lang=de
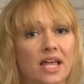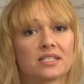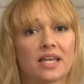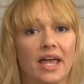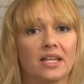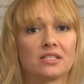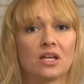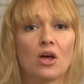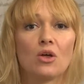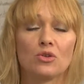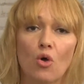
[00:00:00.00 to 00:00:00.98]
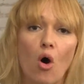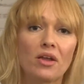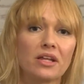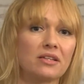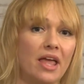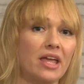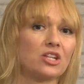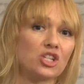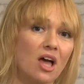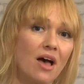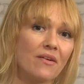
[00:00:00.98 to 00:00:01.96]
der Trend Nordic
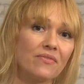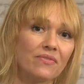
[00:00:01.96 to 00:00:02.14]
Nature.